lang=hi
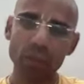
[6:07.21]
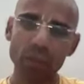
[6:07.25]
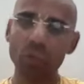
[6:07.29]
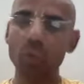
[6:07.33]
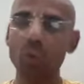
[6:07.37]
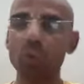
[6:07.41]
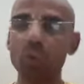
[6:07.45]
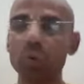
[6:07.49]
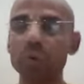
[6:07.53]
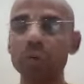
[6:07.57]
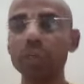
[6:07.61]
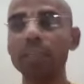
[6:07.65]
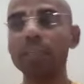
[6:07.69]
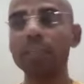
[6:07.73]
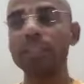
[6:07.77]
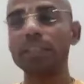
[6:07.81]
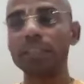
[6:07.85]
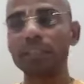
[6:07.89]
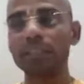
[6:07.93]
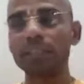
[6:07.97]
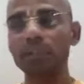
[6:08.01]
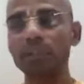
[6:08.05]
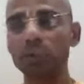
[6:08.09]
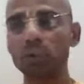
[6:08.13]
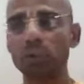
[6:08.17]
to
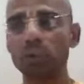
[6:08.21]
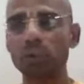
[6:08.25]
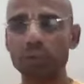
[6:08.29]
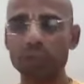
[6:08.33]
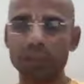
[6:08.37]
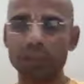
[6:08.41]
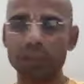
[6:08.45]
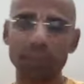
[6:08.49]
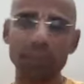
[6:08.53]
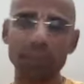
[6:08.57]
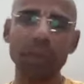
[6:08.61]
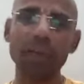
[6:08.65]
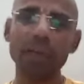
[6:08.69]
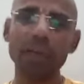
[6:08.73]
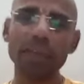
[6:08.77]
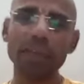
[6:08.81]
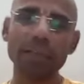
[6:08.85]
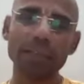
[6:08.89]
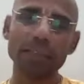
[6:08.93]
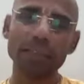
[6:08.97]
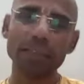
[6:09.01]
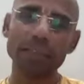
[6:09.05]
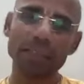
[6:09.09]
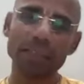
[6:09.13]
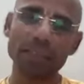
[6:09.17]
nishchit roop se bina
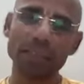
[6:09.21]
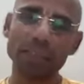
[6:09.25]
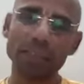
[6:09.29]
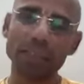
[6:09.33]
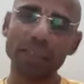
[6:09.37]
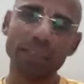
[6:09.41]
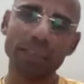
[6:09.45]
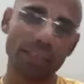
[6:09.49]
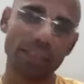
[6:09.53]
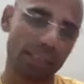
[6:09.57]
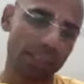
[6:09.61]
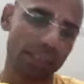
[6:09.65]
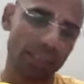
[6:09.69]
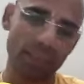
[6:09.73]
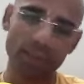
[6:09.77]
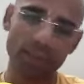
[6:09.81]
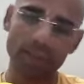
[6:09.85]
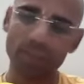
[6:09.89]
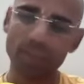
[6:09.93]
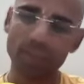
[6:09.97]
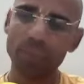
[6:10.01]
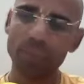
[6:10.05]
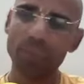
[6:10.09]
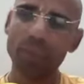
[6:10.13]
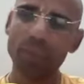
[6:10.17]
kisi sanshay ke
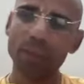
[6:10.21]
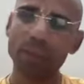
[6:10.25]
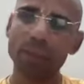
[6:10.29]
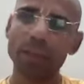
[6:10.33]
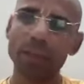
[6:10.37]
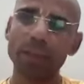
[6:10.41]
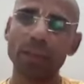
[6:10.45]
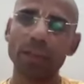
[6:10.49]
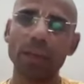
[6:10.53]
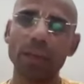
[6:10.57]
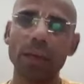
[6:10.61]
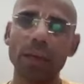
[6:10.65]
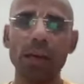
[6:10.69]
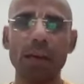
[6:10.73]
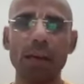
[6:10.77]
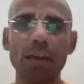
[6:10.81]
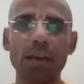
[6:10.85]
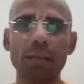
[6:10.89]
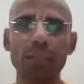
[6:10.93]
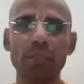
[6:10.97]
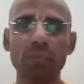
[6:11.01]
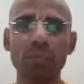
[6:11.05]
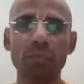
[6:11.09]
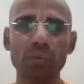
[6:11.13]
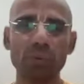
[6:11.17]

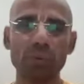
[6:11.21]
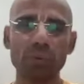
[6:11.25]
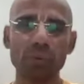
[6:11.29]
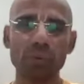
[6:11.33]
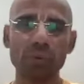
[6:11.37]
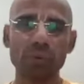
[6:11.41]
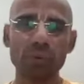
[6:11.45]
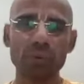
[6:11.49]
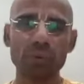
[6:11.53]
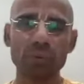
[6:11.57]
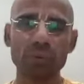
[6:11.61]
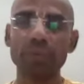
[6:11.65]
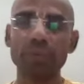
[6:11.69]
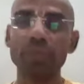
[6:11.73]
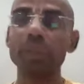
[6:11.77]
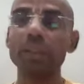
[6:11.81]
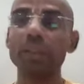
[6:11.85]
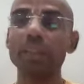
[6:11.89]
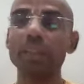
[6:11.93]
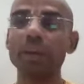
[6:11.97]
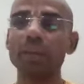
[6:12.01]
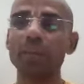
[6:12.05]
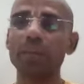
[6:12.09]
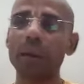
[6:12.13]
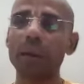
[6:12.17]
हमको
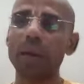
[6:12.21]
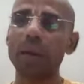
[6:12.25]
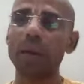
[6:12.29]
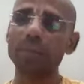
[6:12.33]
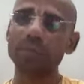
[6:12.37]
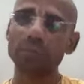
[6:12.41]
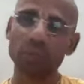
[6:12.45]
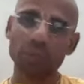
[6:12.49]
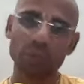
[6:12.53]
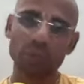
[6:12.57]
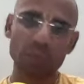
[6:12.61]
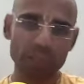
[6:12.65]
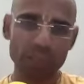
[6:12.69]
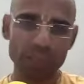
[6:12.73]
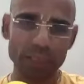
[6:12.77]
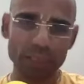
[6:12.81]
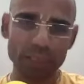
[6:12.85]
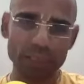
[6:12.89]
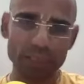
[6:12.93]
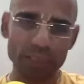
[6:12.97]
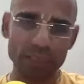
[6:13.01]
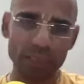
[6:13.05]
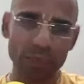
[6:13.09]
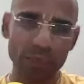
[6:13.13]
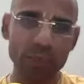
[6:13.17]
सफलता प्राप्त
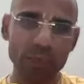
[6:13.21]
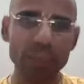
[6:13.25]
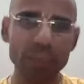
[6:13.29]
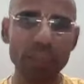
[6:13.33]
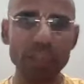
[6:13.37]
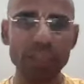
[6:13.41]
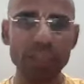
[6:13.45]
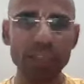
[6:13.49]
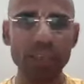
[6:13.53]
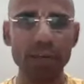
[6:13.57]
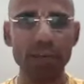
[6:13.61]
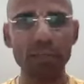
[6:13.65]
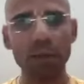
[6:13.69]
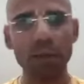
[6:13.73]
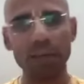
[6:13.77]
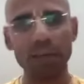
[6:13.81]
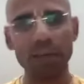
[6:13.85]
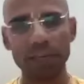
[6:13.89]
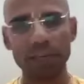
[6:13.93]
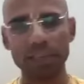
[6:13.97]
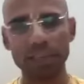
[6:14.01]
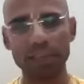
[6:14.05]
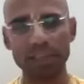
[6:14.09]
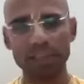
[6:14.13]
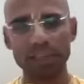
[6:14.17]
होगी जो भक्ति का
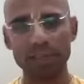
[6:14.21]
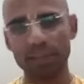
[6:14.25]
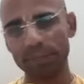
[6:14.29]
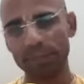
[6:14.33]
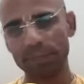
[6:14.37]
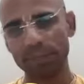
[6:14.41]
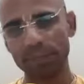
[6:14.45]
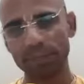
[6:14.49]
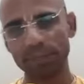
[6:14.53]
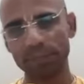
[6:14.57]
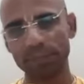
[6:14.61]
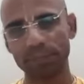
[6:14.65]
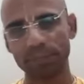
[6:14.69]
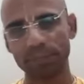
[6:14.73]
मार्ग है इसमें